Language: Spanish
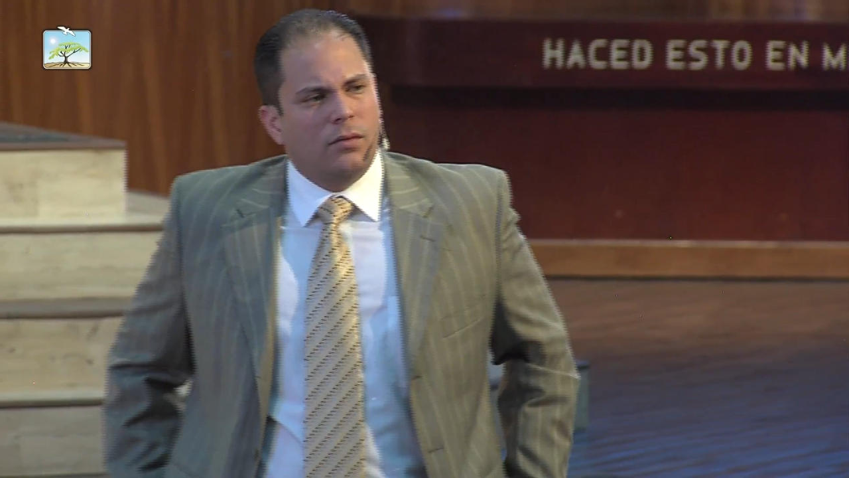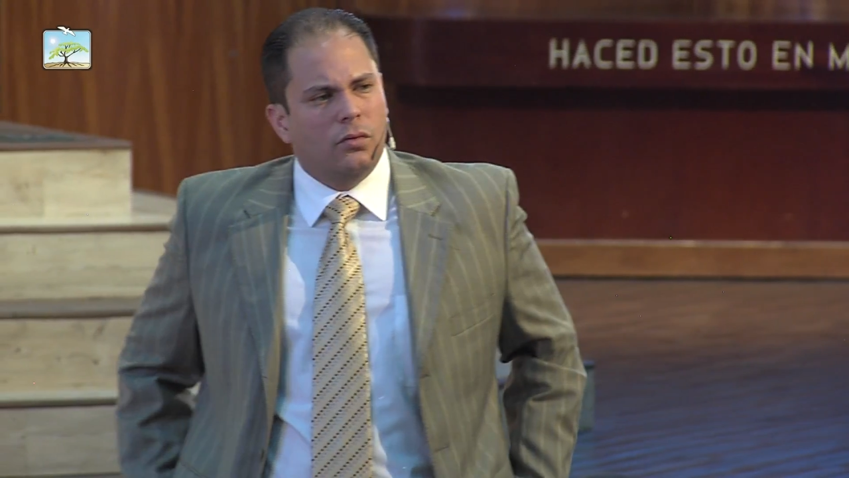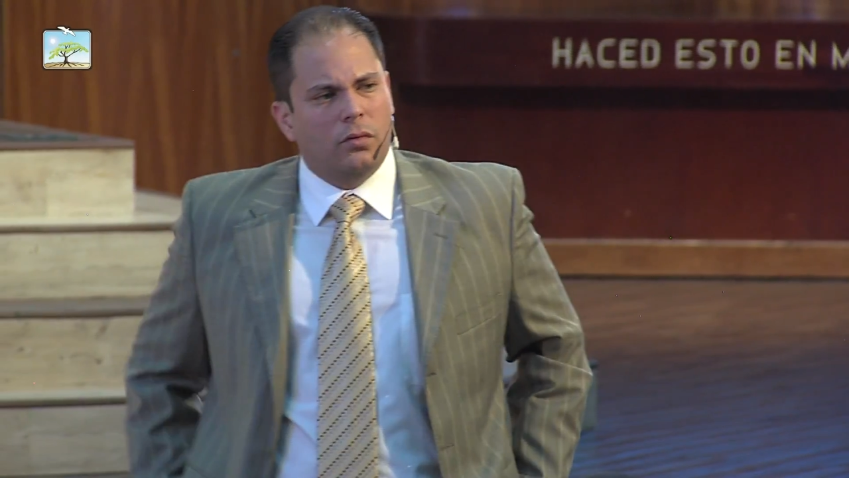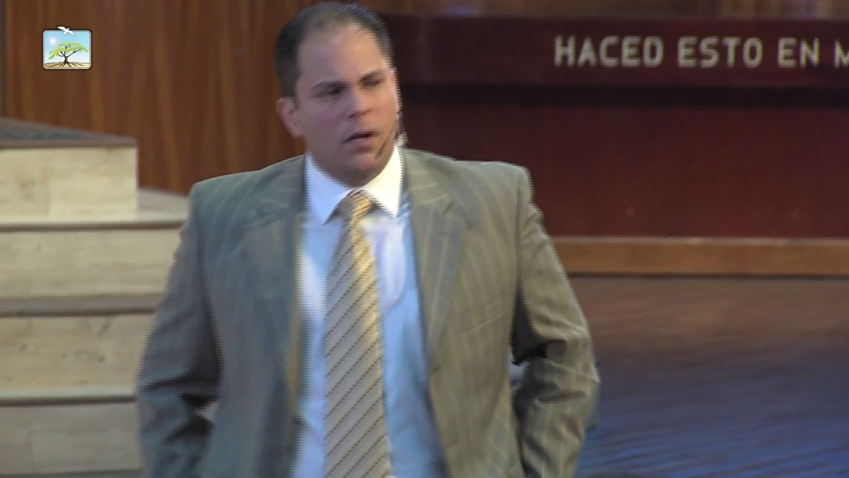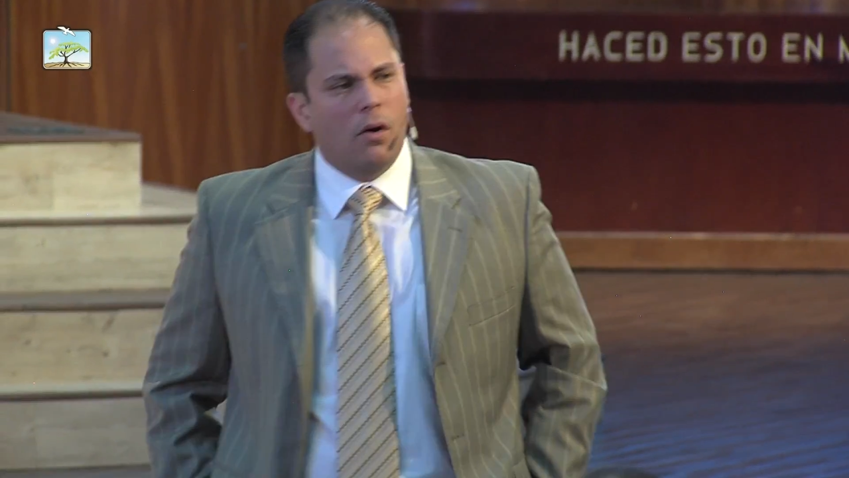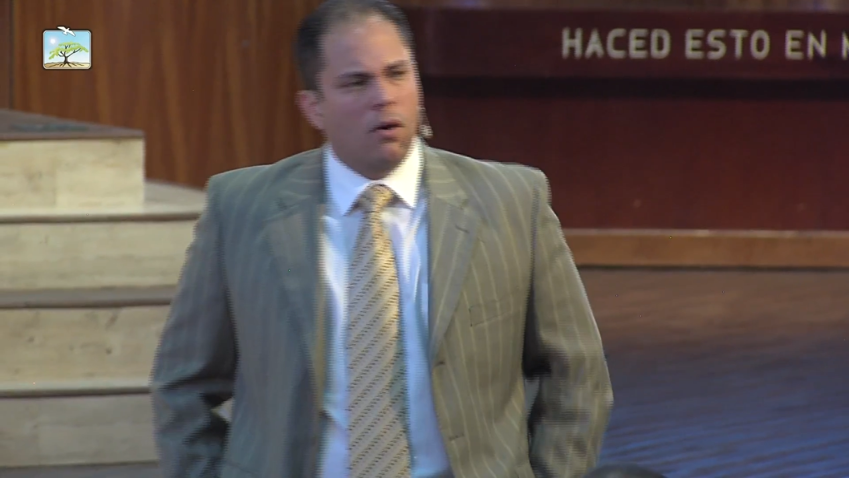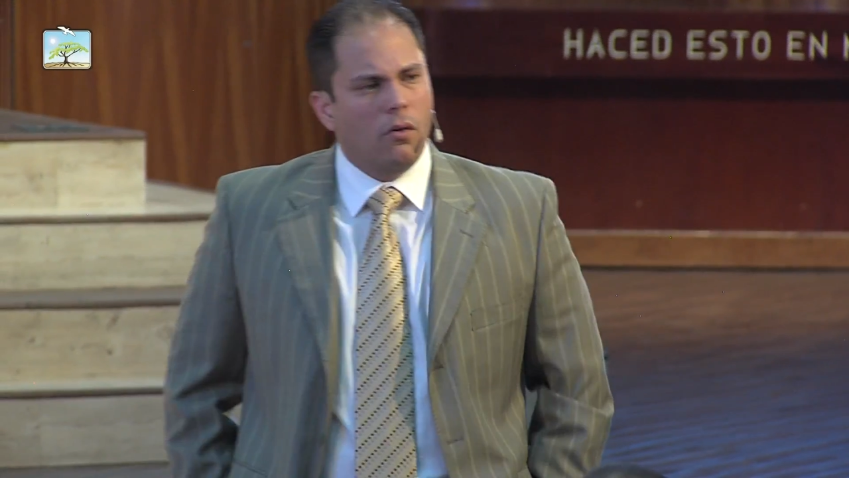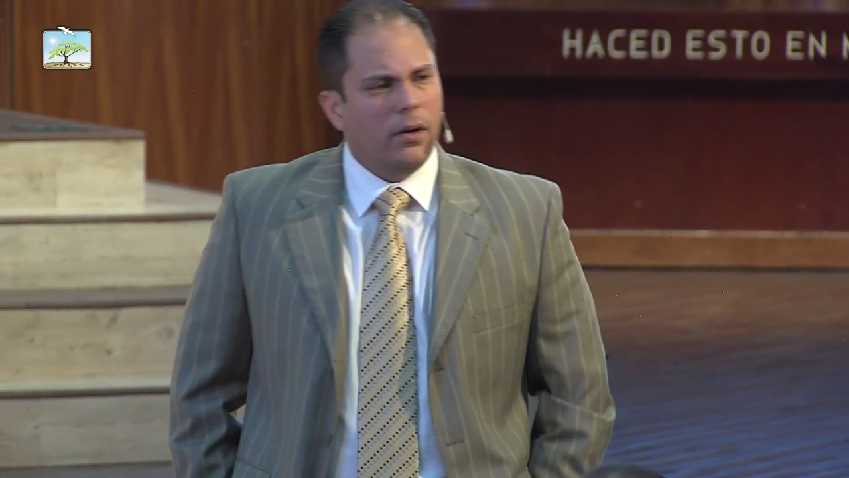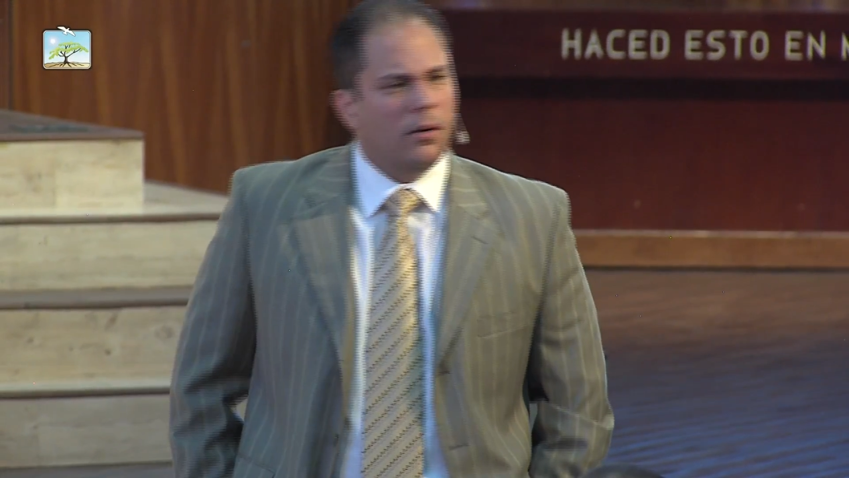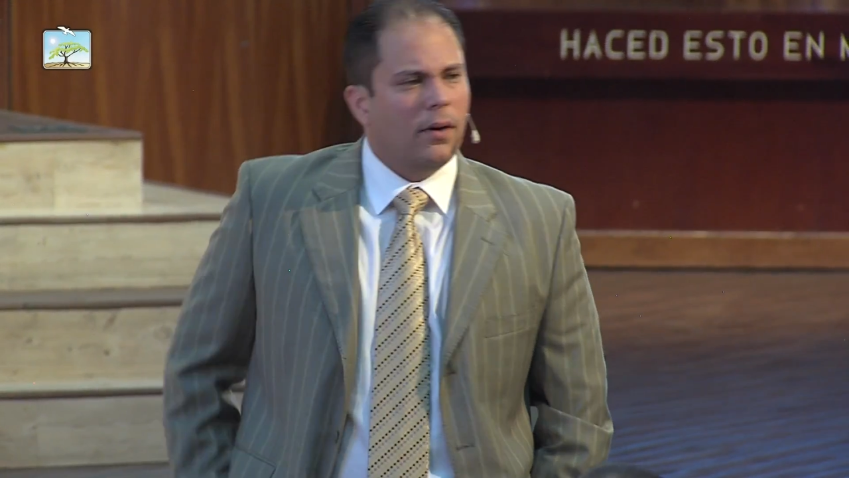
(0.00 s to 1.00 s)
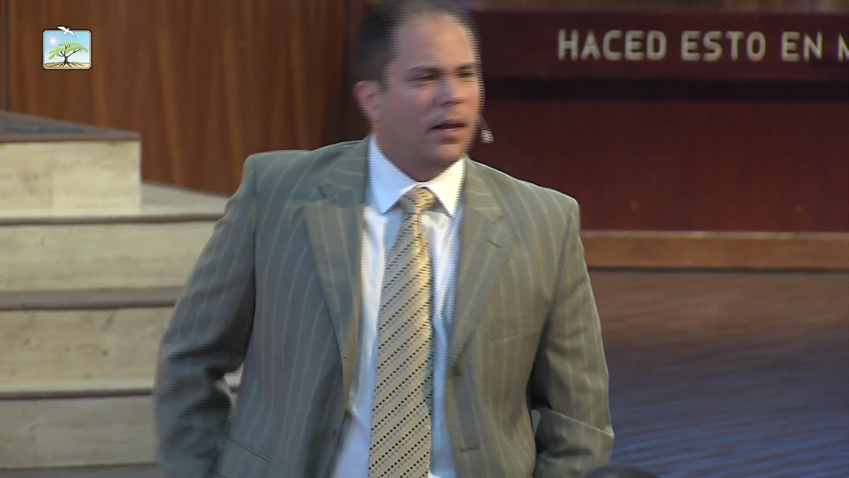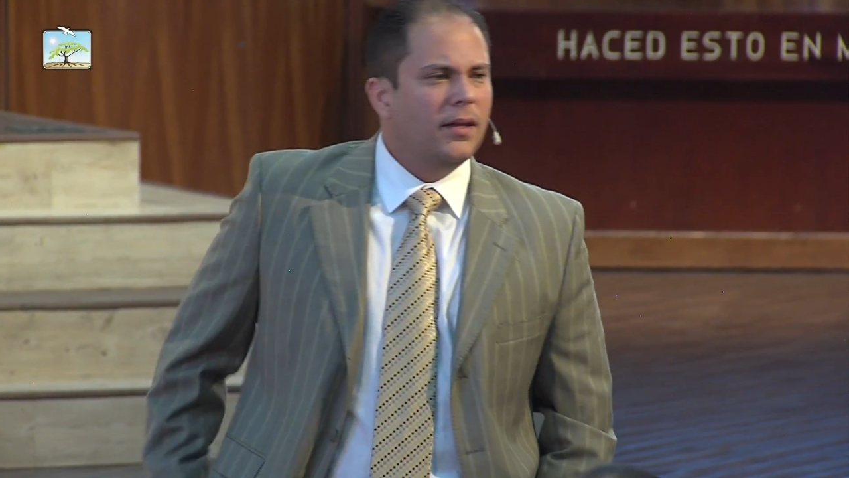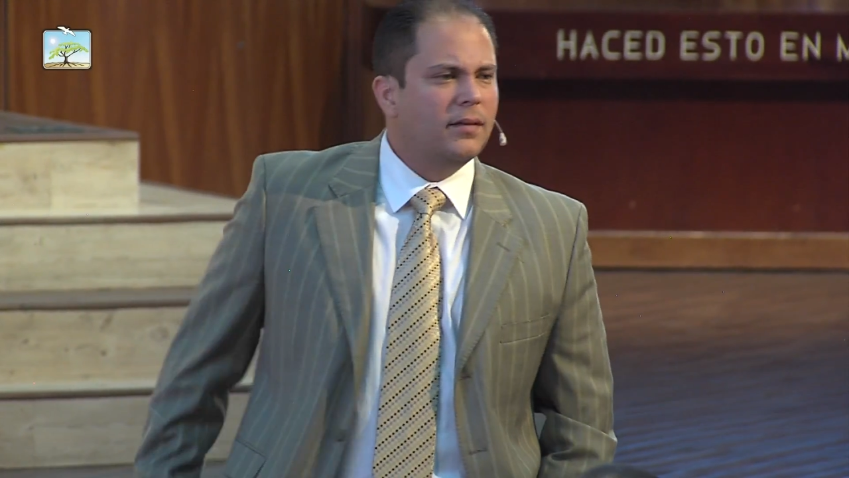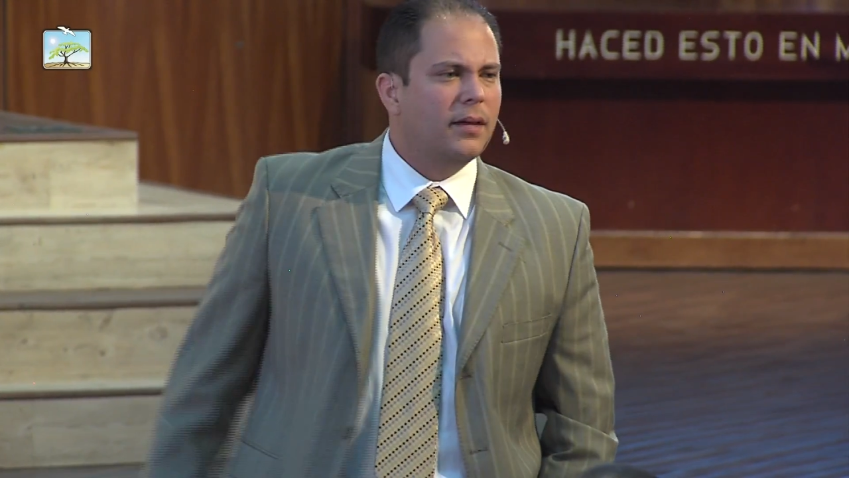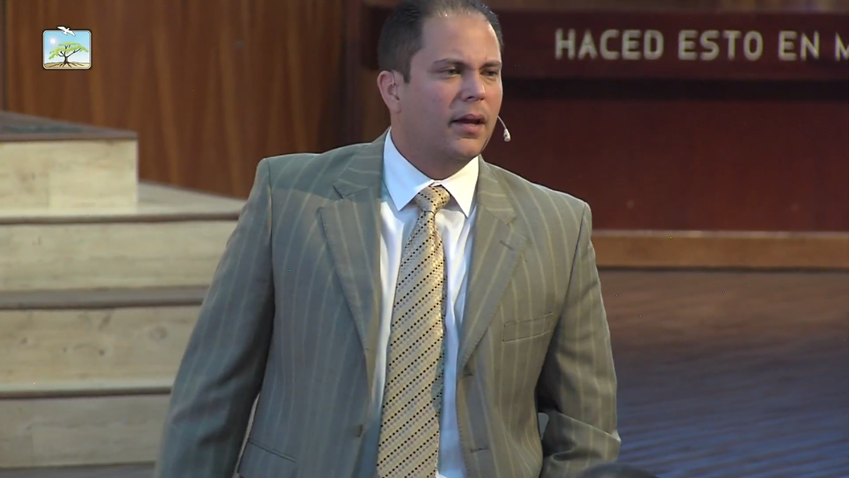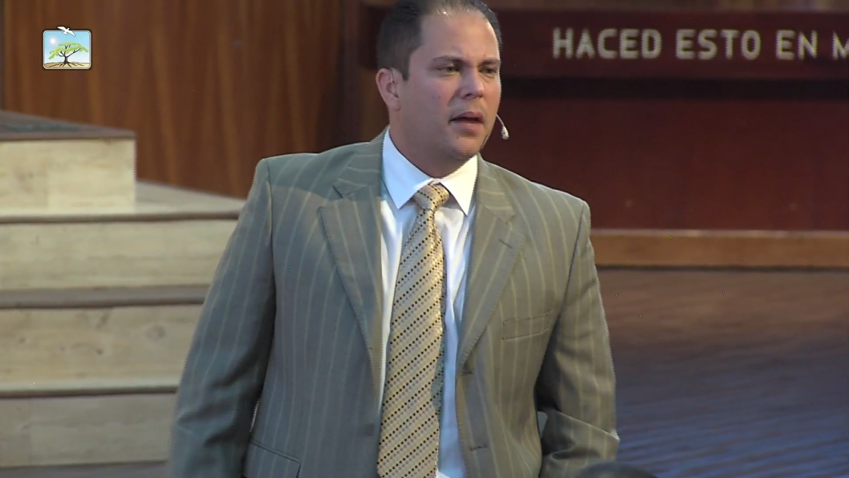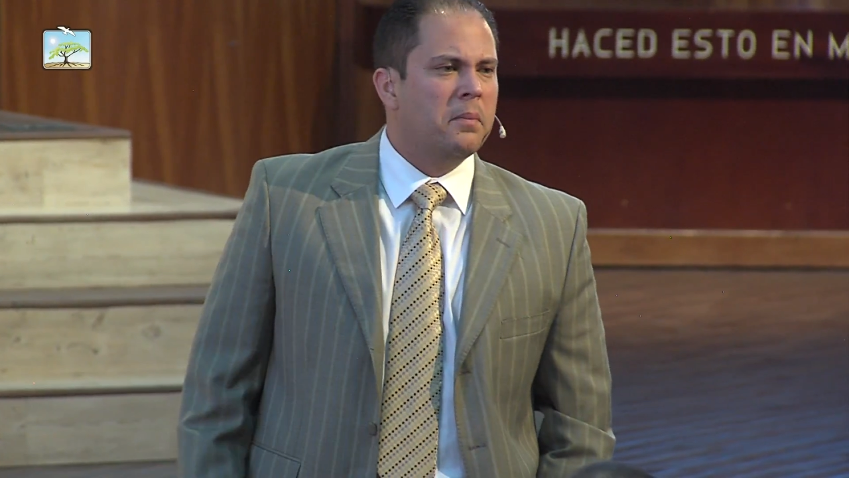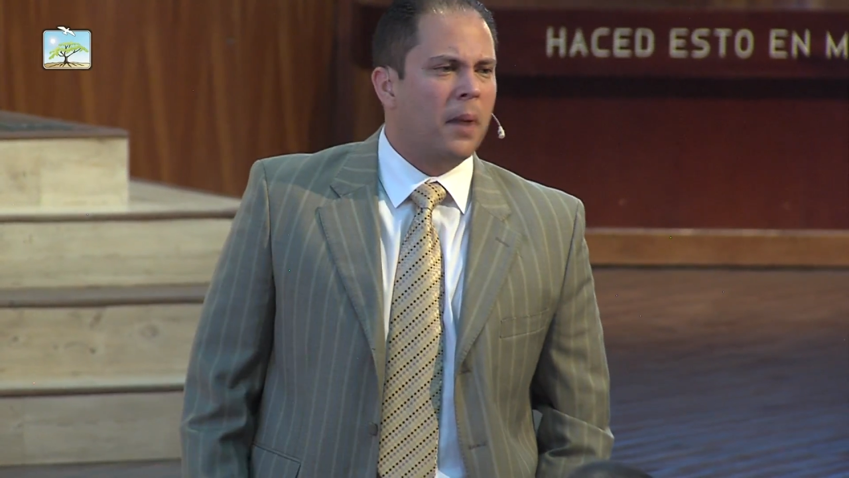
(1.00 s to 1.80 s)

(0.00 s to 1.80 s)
sus hijos lo único que le dicen es,